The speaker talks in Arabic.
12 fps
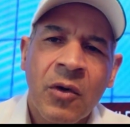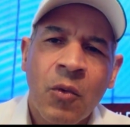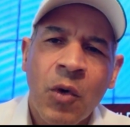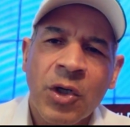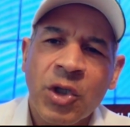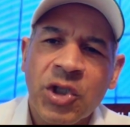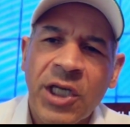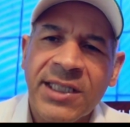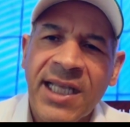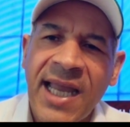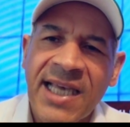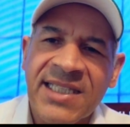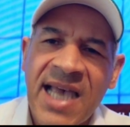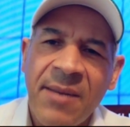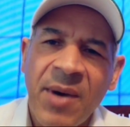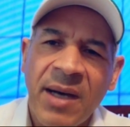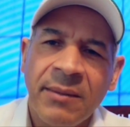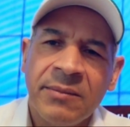ونسقط
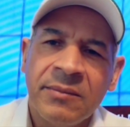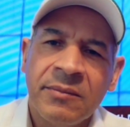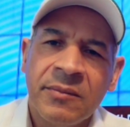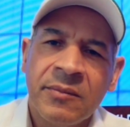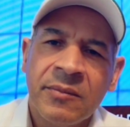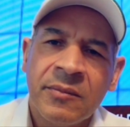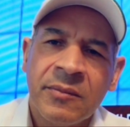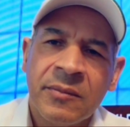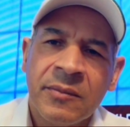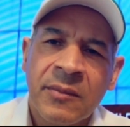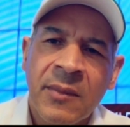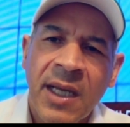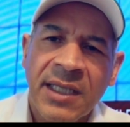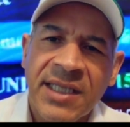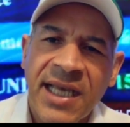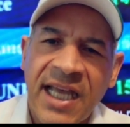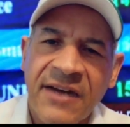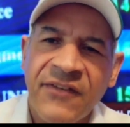العصابه حتى
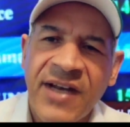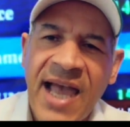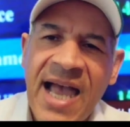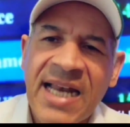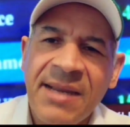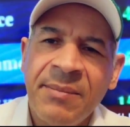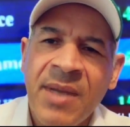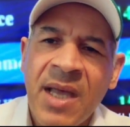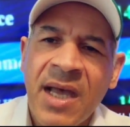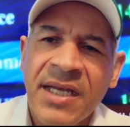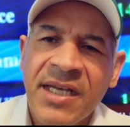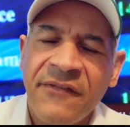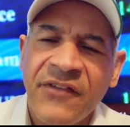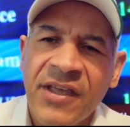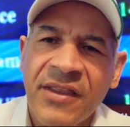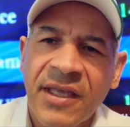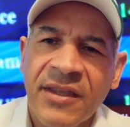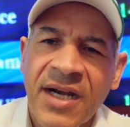يعرف العالم أن فيه
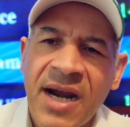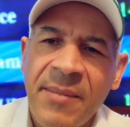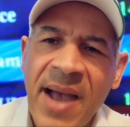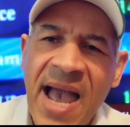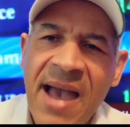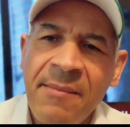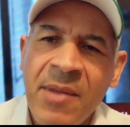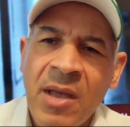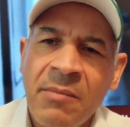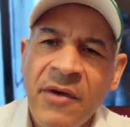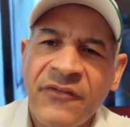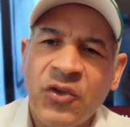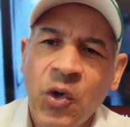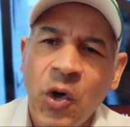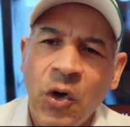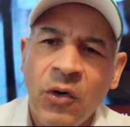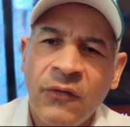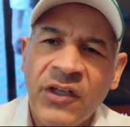إضراب عام مفتوح
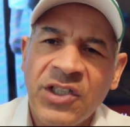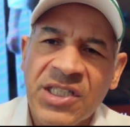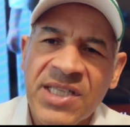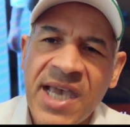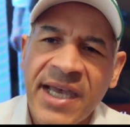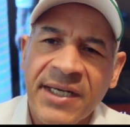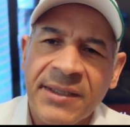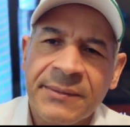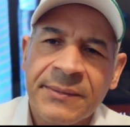في الجزائر